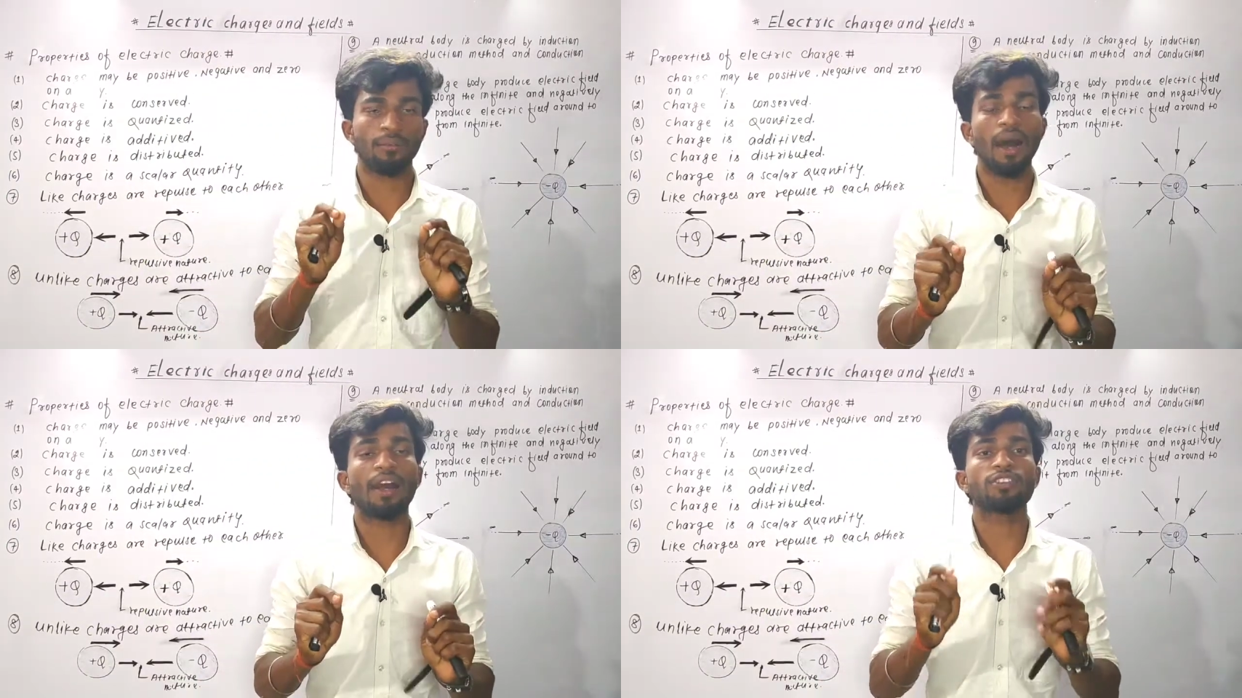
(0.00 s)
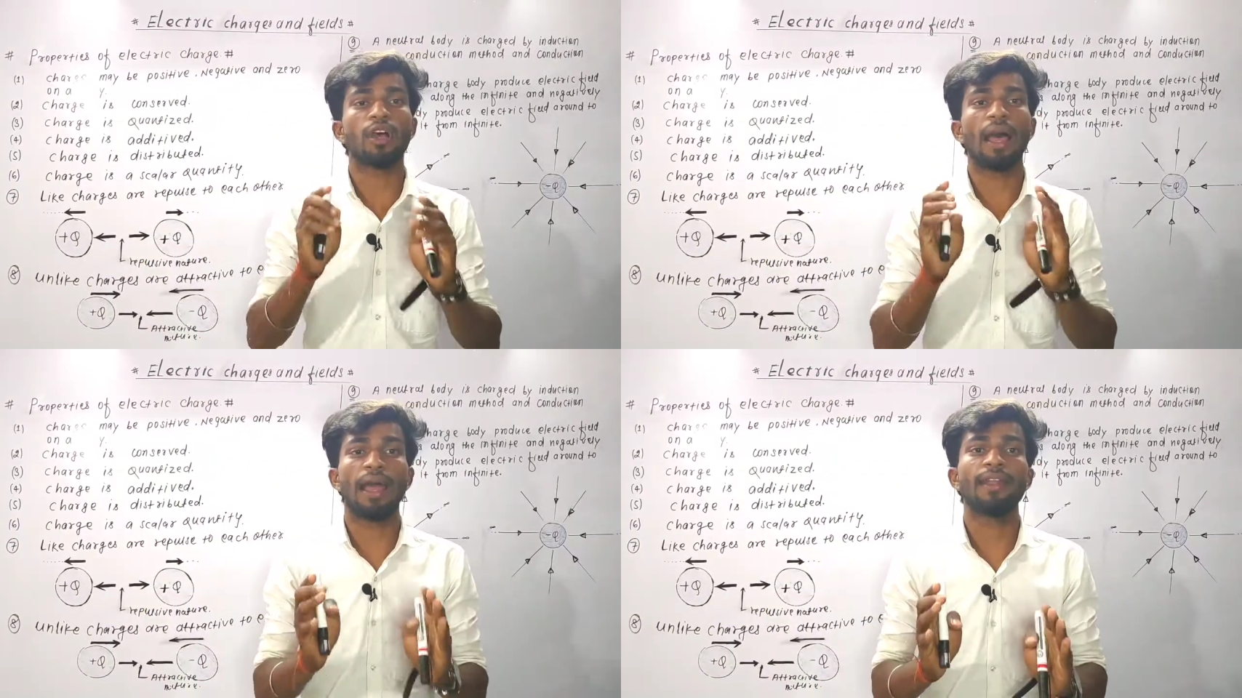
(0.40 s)
मास
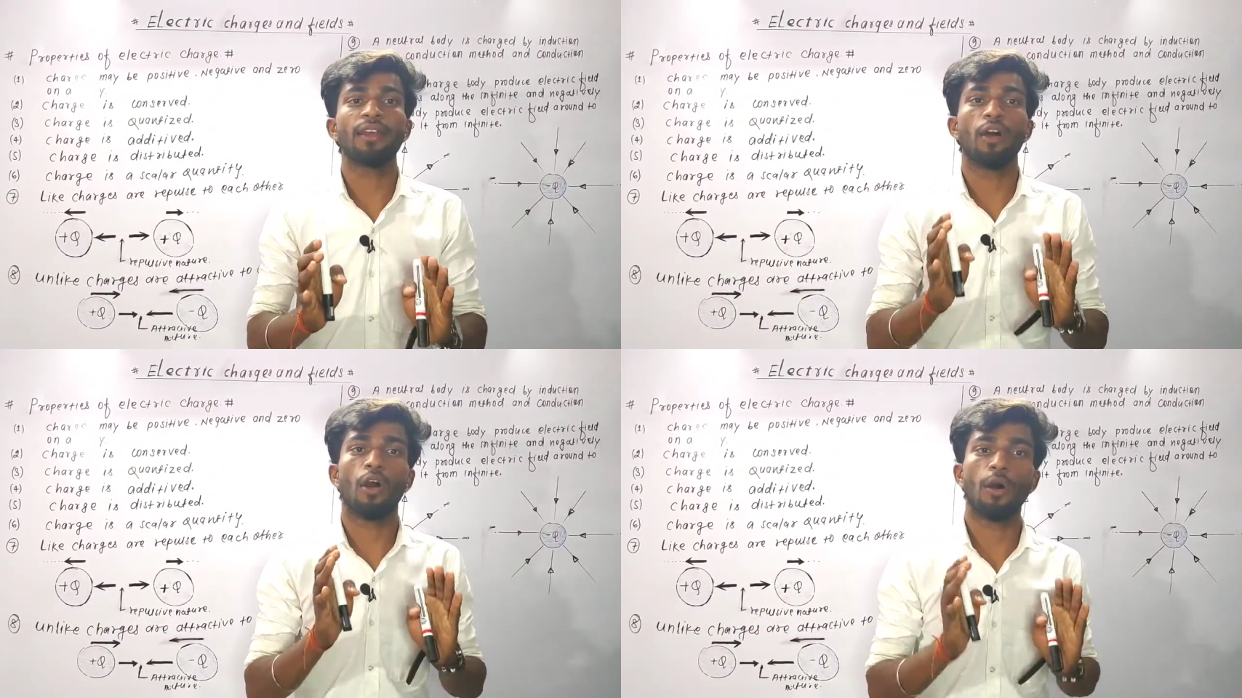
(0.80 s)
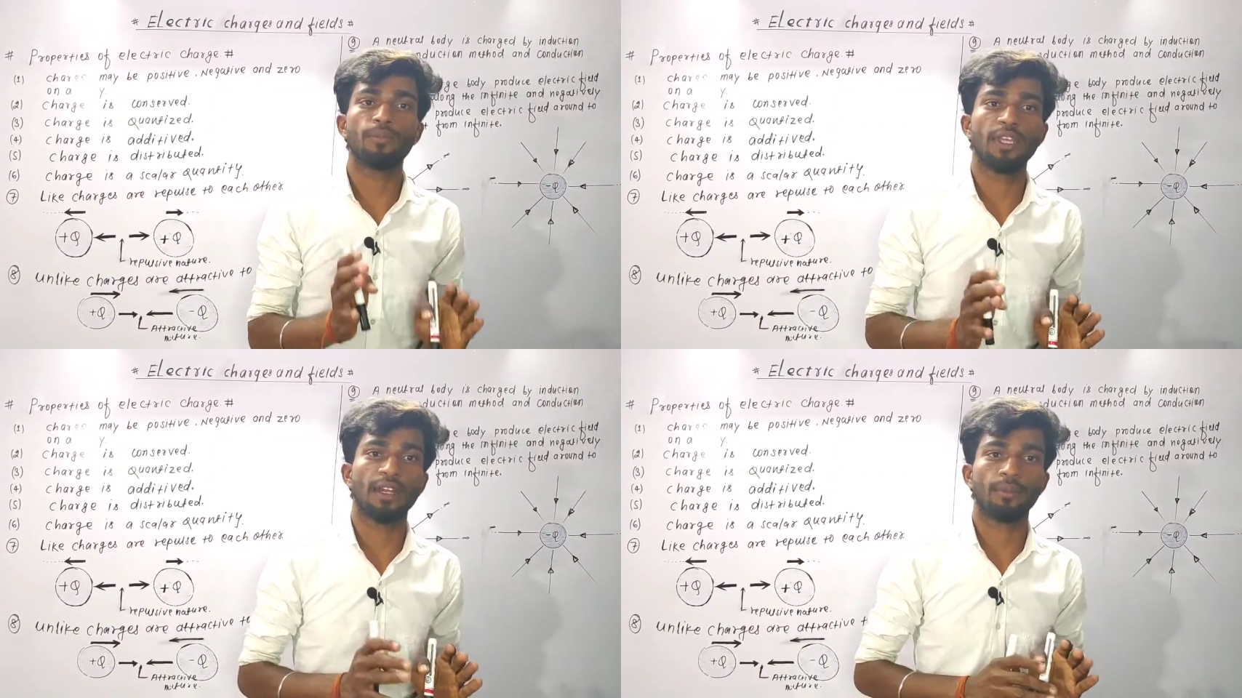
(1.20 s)
एंड
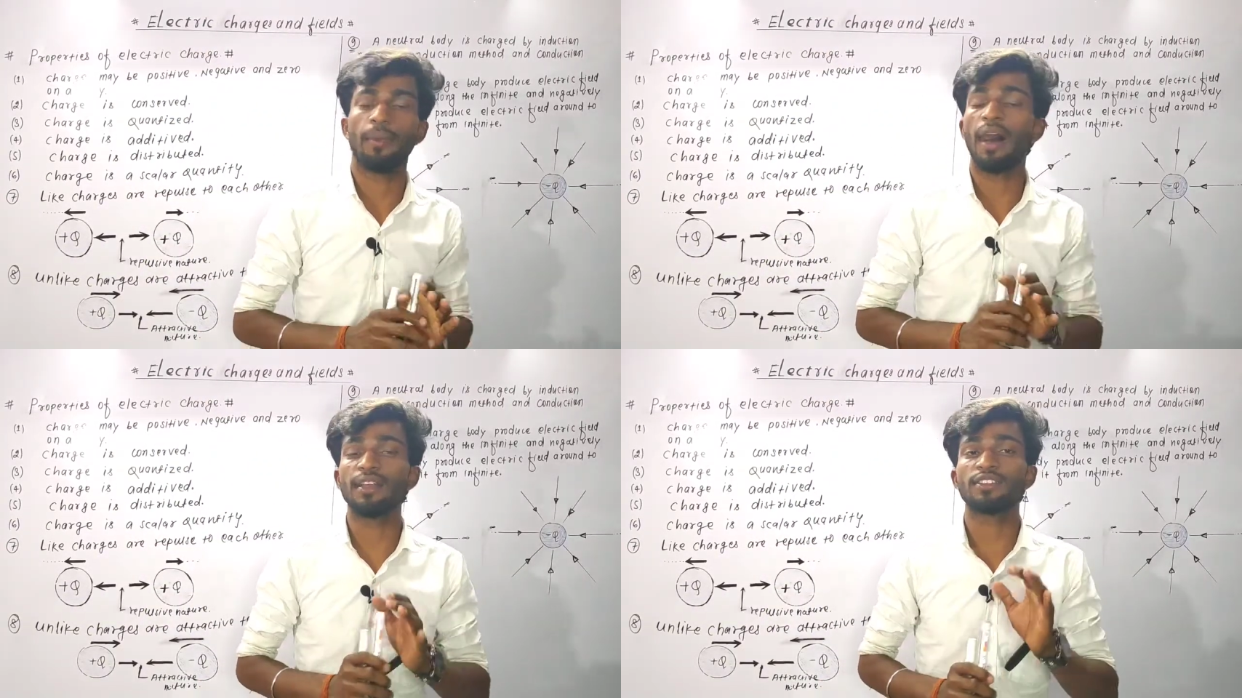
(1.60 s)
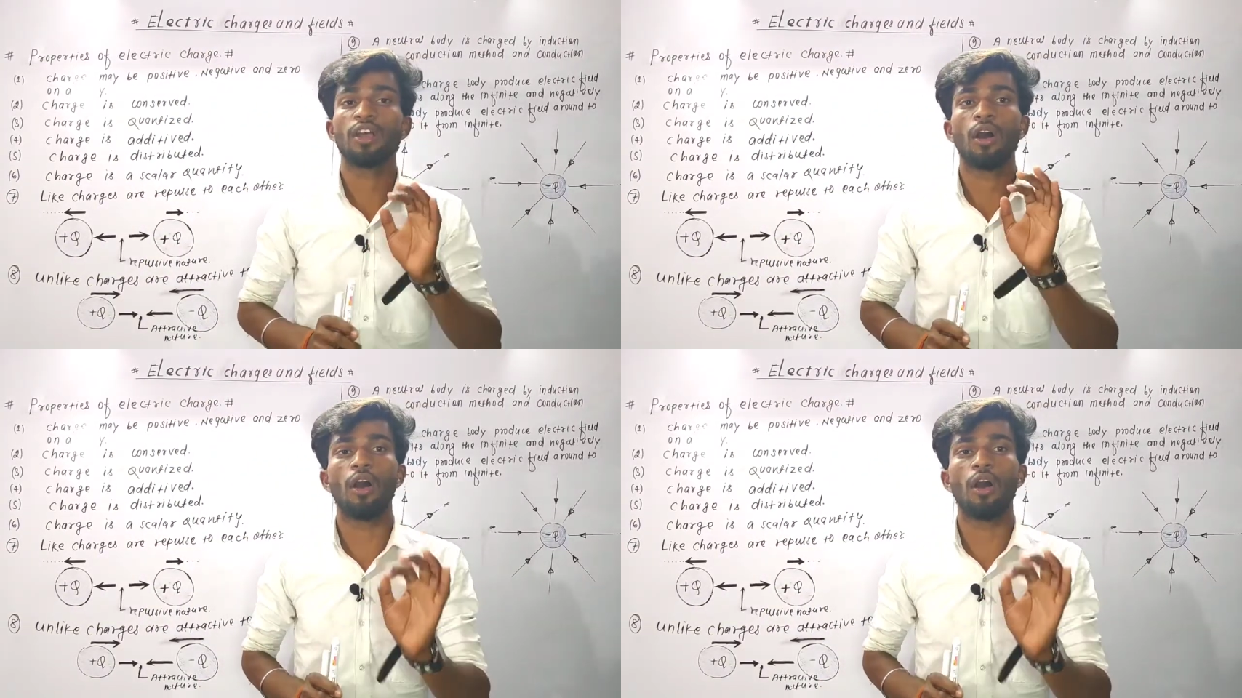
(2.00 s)
ऑब्जेक्ट मास